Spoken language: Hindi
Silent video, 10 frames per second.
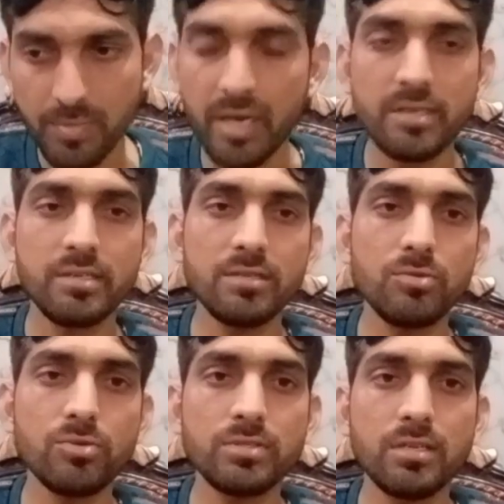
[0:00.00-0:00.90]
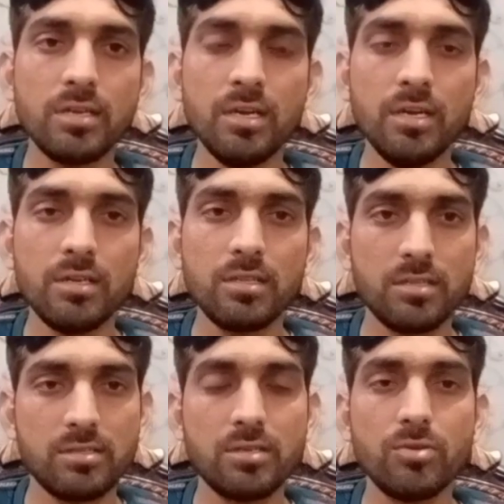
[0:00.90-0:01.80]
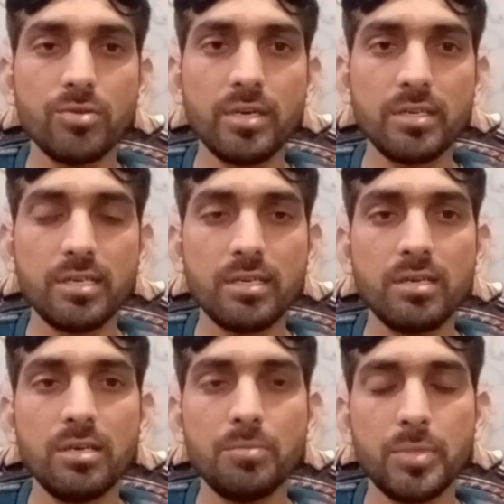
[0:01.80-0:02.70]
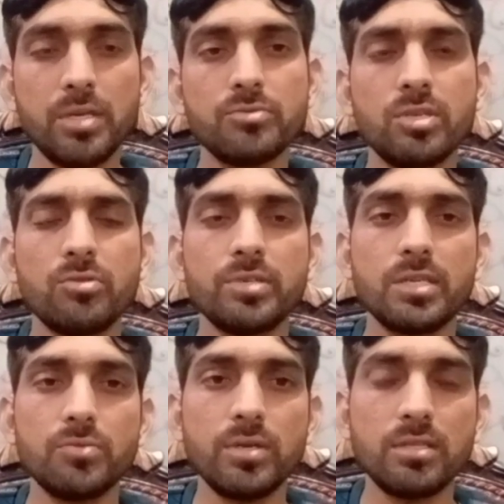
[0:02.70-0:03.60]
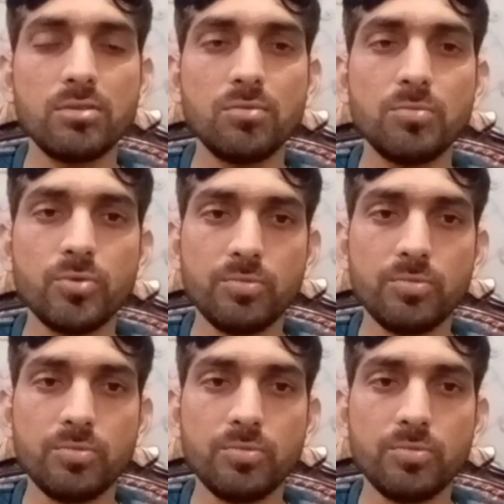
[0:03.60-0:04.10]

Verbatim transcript: भाई हैं दोस्त हैं सरगोदा के हैं मेरा उनसे कॉन्टैक्ट हुआ था तो